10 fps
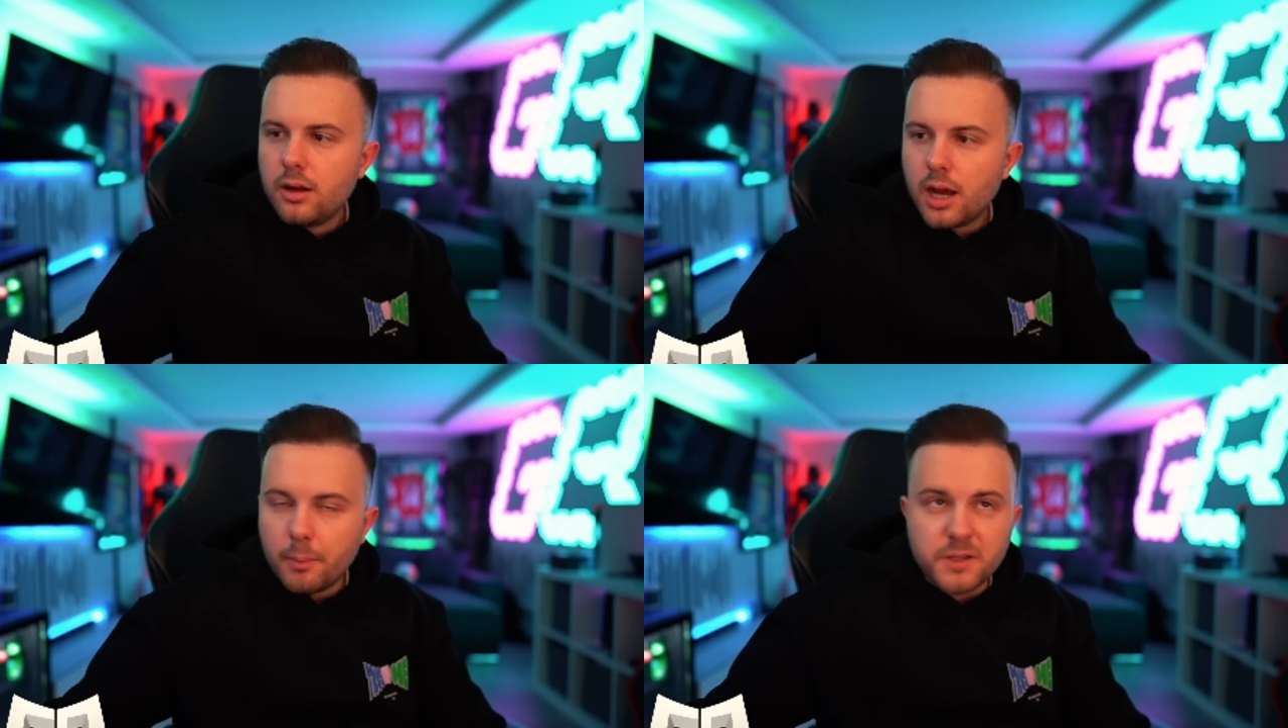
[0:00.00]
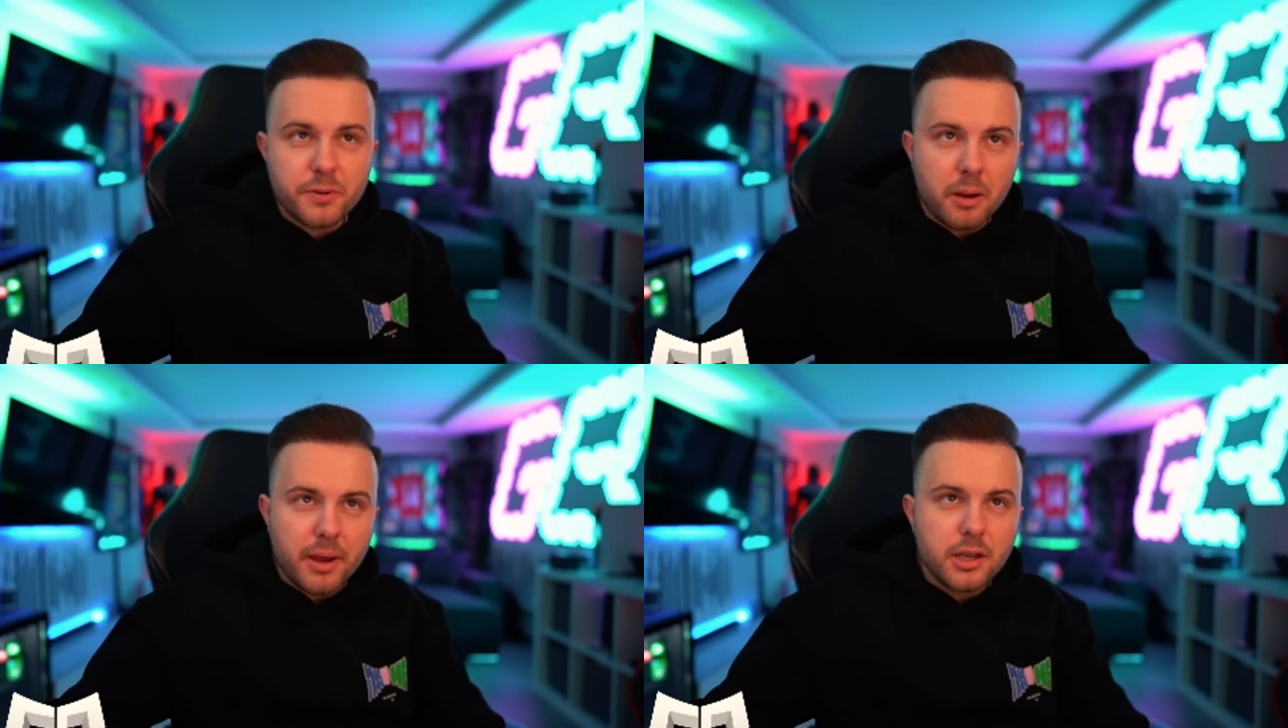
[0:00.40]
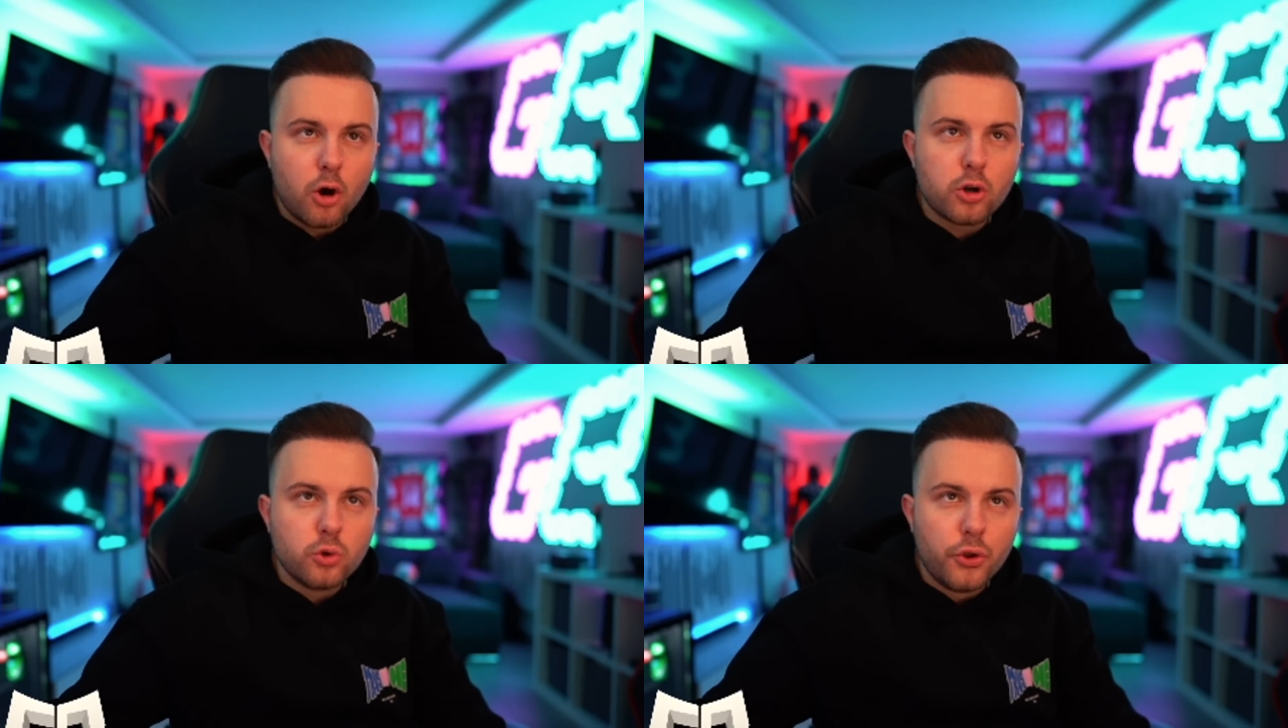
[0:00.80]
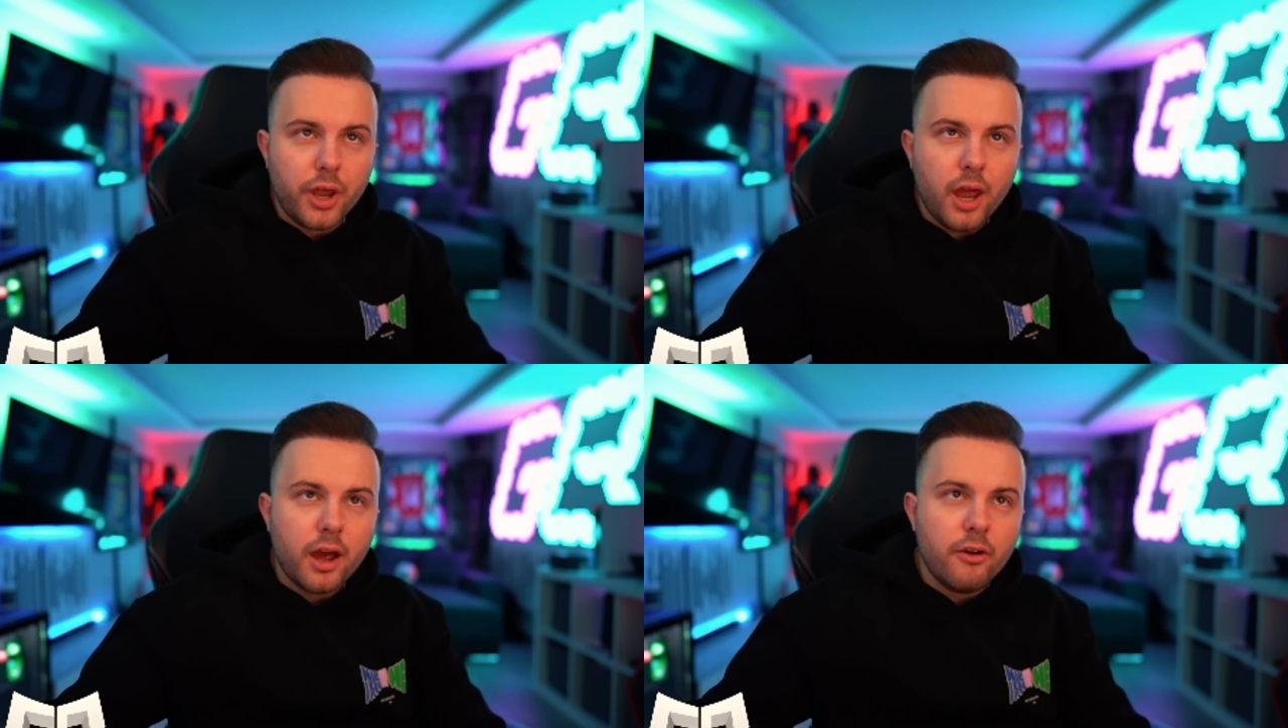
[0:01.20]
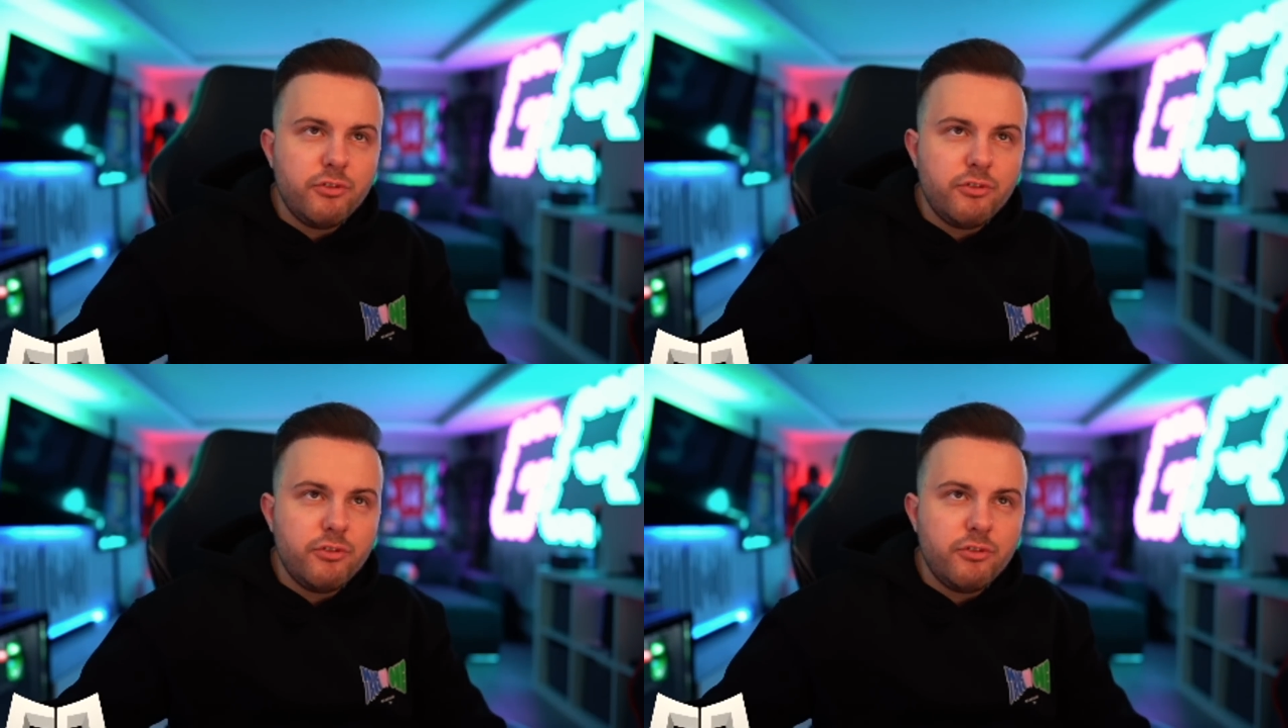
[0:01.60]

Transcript: Aber ich bin am Ende auch nur der